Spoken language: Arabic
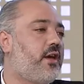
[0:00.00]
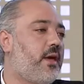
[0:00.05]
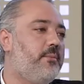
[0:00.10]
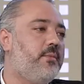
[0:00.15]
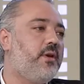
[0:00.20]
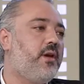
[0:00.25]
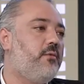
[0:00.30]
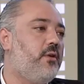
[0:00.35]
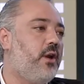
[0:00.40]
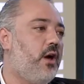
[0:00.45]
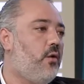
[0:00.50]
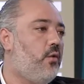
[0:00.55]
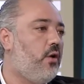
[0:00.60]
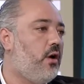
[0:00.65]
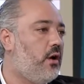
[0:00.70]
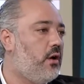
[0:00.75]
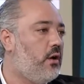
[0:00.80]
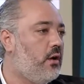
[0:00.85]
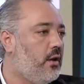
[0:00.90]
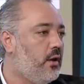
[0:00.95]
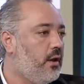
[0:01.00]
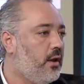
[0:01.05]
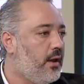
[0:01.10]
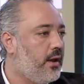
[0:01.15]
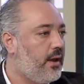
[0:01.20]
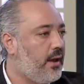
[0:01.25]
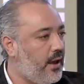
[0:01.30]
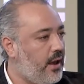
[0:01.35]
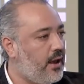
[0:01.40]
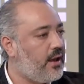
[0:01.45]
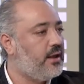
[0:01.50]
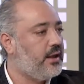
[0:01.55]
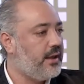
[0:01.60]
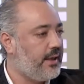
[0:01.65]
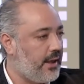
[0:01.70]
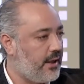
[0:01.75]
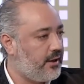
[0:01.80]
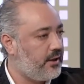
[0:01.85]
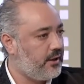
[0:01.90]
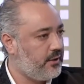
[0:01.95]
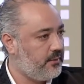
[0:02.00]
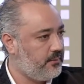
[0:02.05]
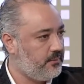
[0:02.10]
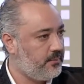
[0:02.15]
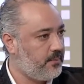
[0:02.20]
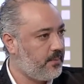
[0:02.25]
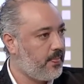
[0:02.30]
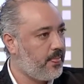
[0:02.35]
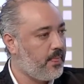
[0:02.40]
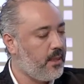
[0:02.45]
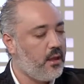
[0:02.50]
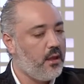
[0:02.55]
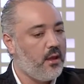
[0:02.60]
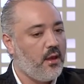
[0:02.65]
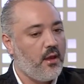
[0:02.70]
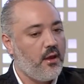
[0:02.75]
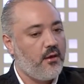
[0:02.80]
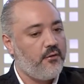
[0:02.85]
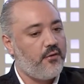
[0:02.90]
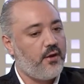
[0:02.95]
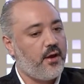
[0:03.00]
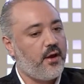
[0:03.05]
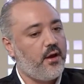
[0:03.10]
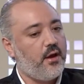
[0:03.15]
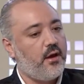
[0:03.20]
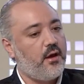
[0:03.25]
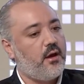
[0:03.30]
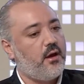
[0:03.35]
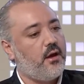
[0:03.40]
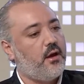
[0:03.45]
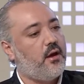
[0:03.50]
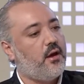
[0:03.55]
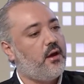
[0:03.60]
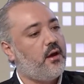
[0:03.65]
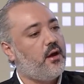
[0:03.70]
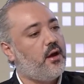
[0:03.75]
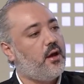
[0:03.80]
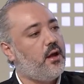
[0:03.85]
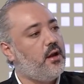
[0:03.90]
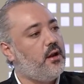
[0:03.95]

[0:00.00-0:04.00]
كميه من الهواء هائله يعني نعم فهي